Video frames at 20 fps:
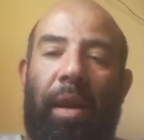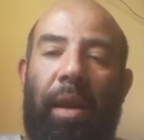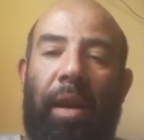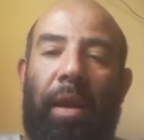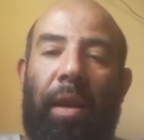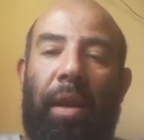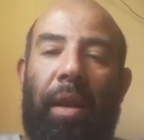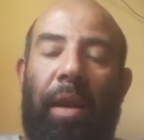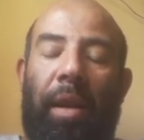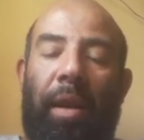
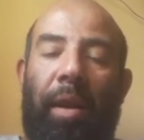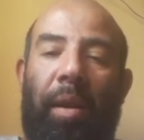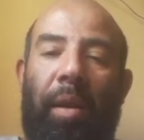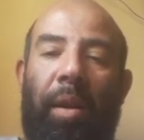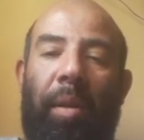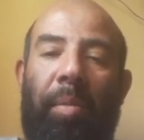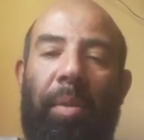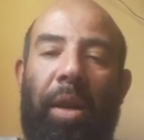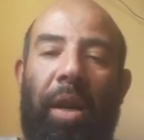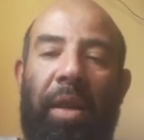ان
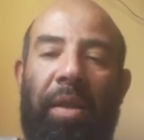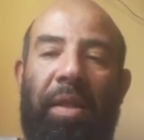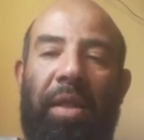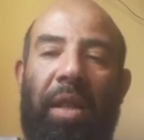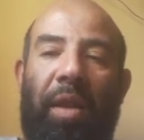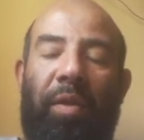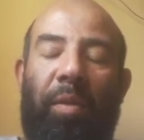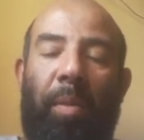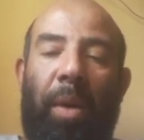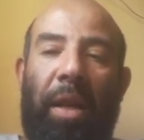اللي
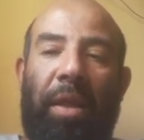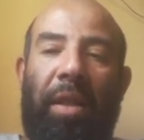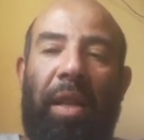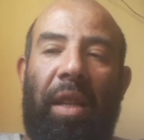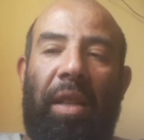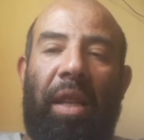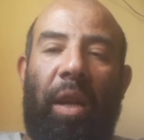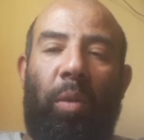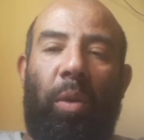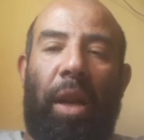بيأثر في
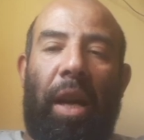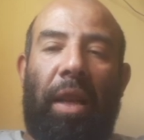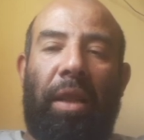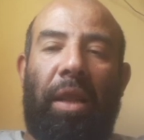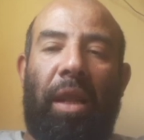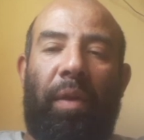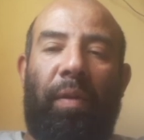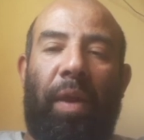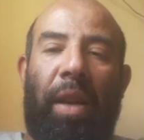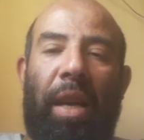معدل التحويل
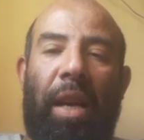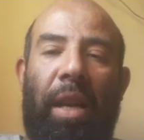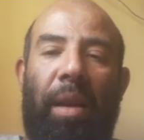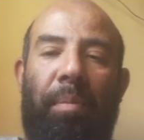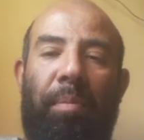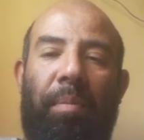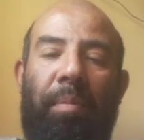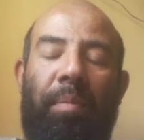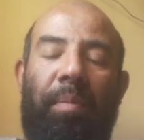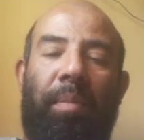عندك في
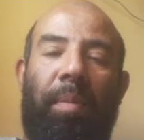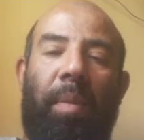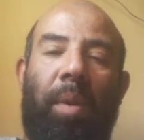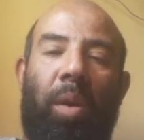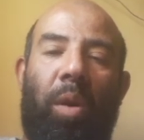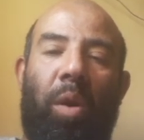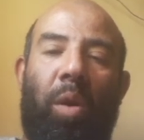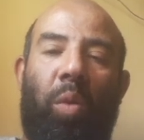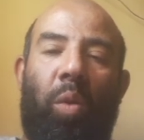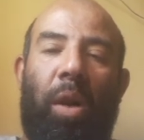الغنم
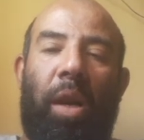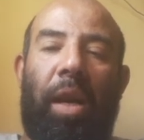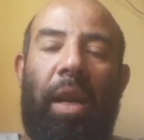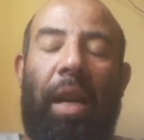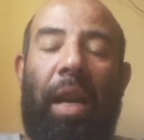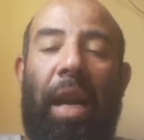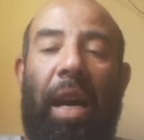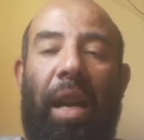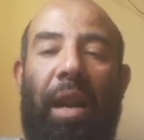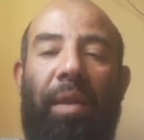هو
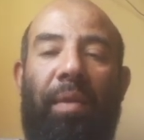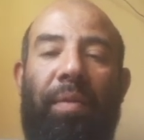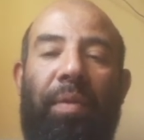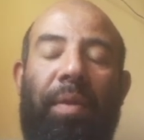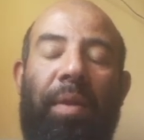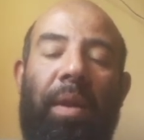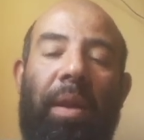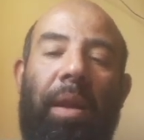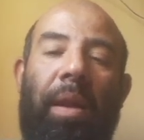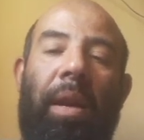
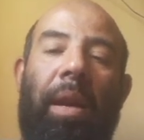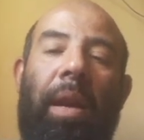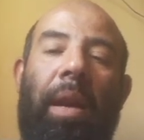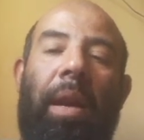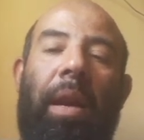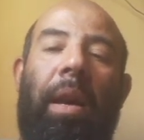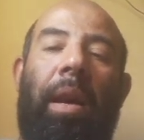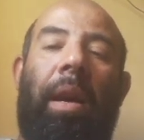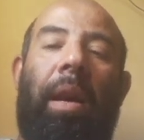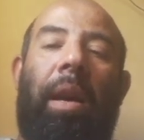العلف
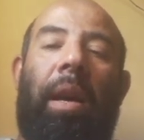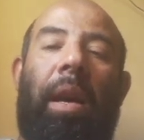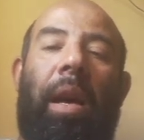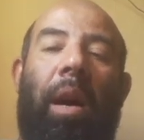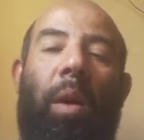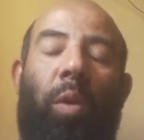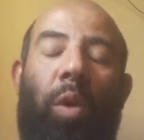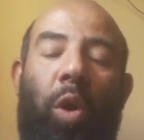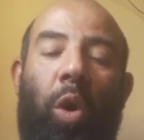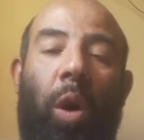
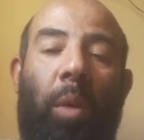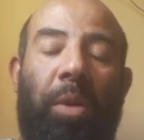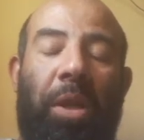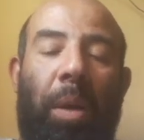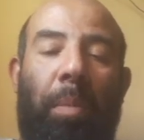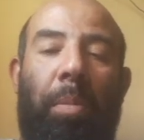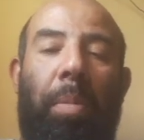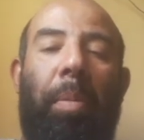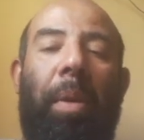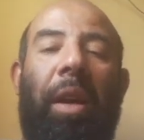او اللي هو
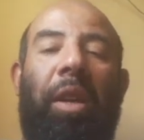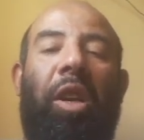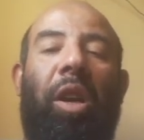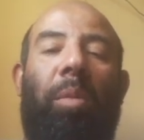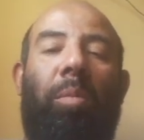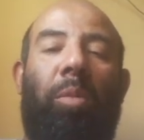مسبب لك